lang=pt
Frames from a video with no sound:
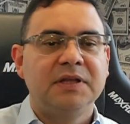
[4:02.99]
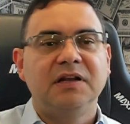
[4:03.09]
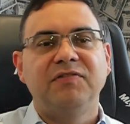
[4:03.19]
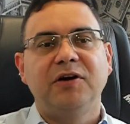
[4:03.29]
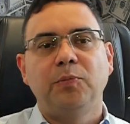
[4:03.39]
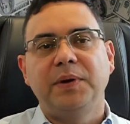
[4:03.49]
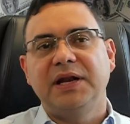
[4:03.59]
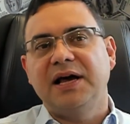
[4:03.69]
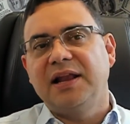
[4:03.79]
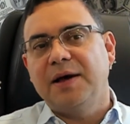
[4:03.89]
Ele vai
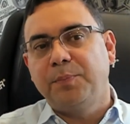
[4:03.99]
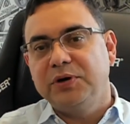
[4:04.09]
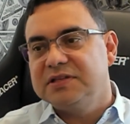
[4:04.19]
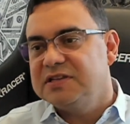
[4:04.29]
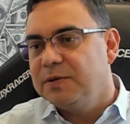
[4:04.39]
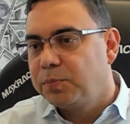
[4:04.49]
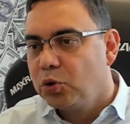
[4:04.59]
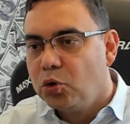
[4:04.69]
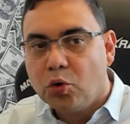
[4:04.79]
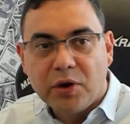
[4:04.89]
operar lá, por exemplo,
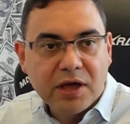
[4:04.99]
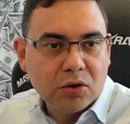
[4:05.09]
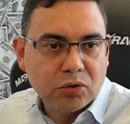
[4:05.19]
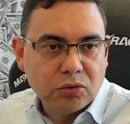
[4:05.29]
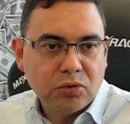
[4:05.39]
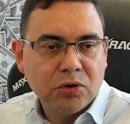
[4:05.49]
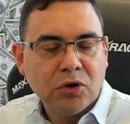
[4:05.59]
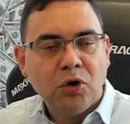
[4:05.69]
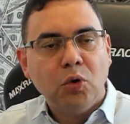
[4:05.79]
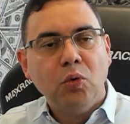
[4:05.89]
o euro,
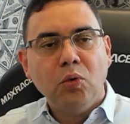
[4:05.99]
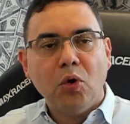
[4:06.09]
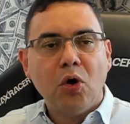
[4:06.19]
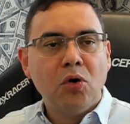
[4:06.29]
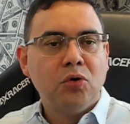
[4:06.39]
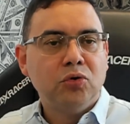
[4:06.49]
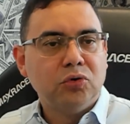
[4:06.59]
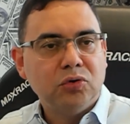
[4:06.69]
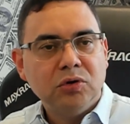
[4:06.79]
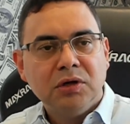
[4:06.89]
o
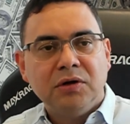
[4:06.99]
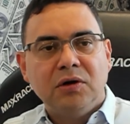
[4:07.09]
ouro,